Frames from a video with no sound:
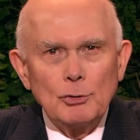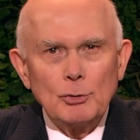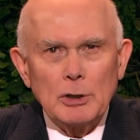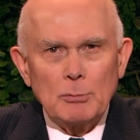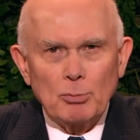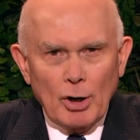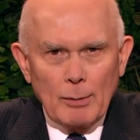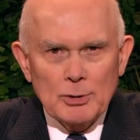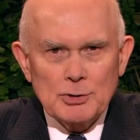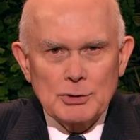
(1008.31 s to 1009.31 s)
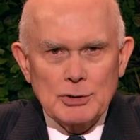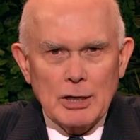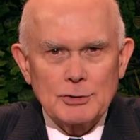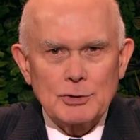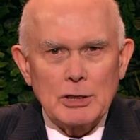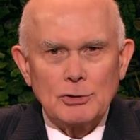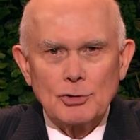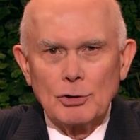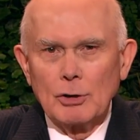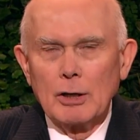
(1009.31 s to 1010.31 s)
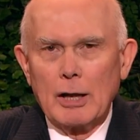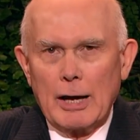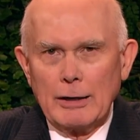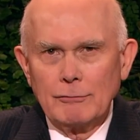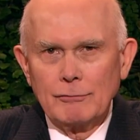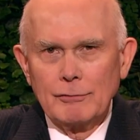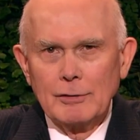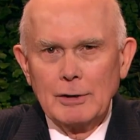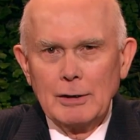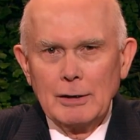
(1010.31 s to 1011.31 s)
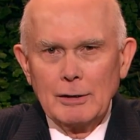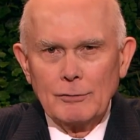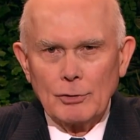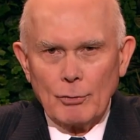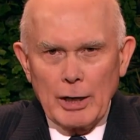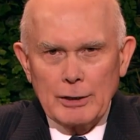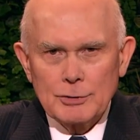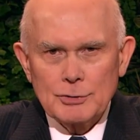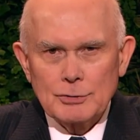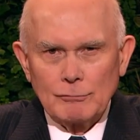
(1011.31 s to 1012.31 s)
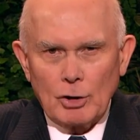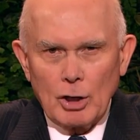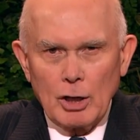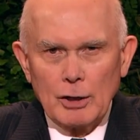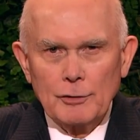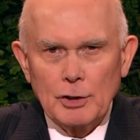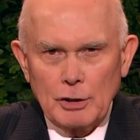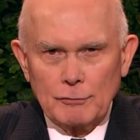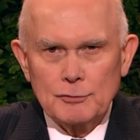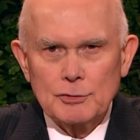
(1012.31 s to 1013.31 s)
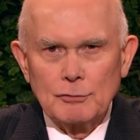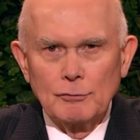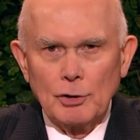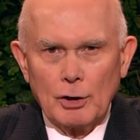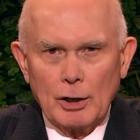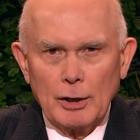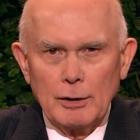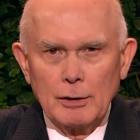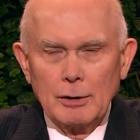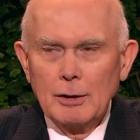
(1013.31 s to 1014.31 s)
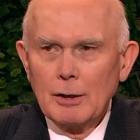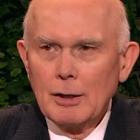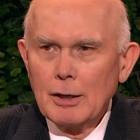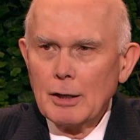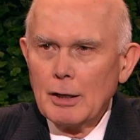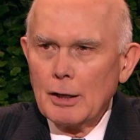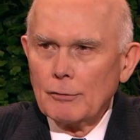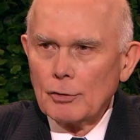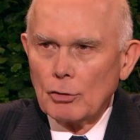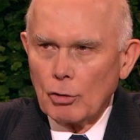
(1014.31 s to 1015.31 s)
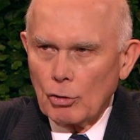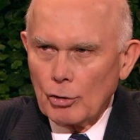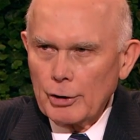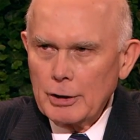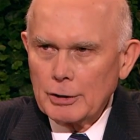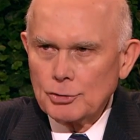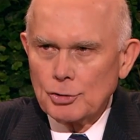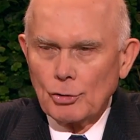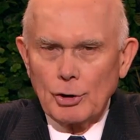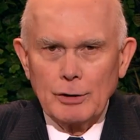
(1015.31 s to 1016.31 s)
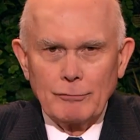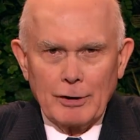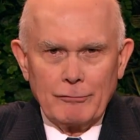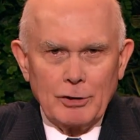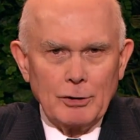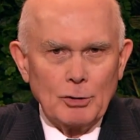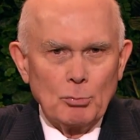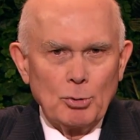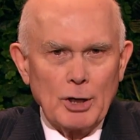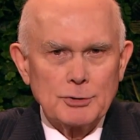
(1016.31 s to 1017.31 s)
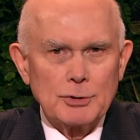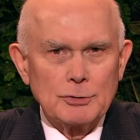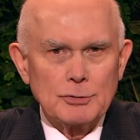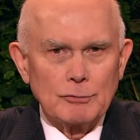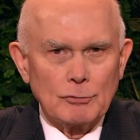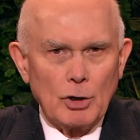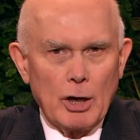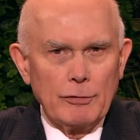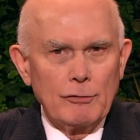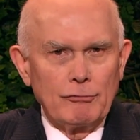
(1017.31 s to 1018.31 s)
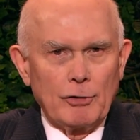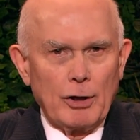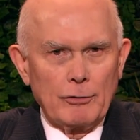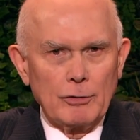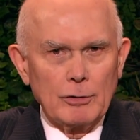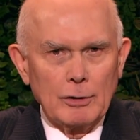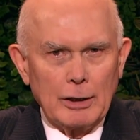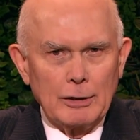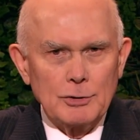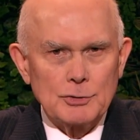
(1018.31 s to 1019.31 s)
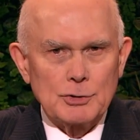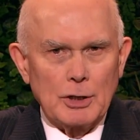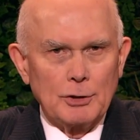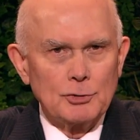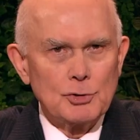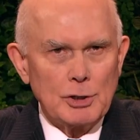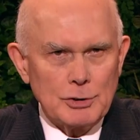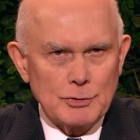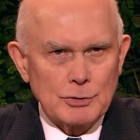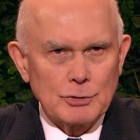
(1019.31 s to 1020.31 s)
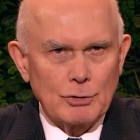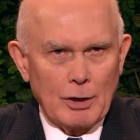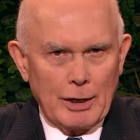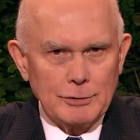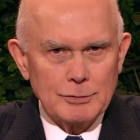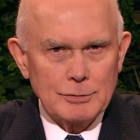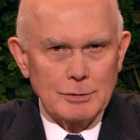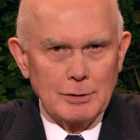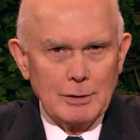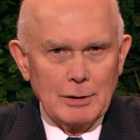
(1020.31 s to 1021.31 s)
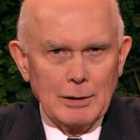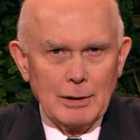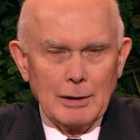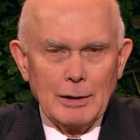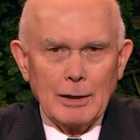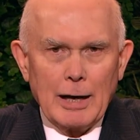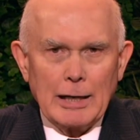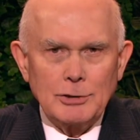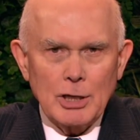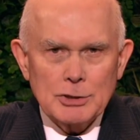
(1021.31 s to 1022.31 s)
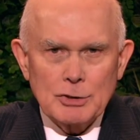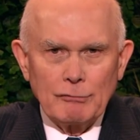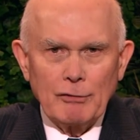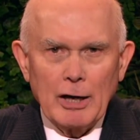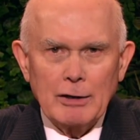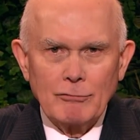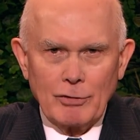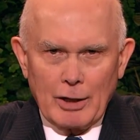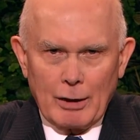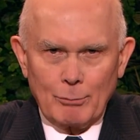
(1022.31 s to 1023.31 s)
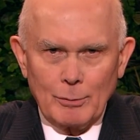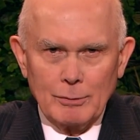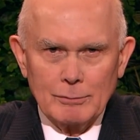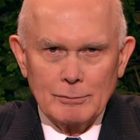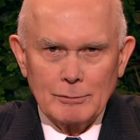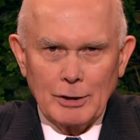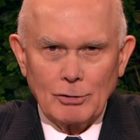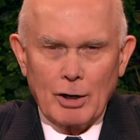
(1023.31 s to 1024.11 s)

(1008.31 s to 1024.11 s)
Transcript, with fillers: 如果我们这样做，他应许我们会有永生，那是神一切恩赐中最大的，是与父神和他的儿子耶稣基督同住的荣耀与喜悦。我为他们做见证，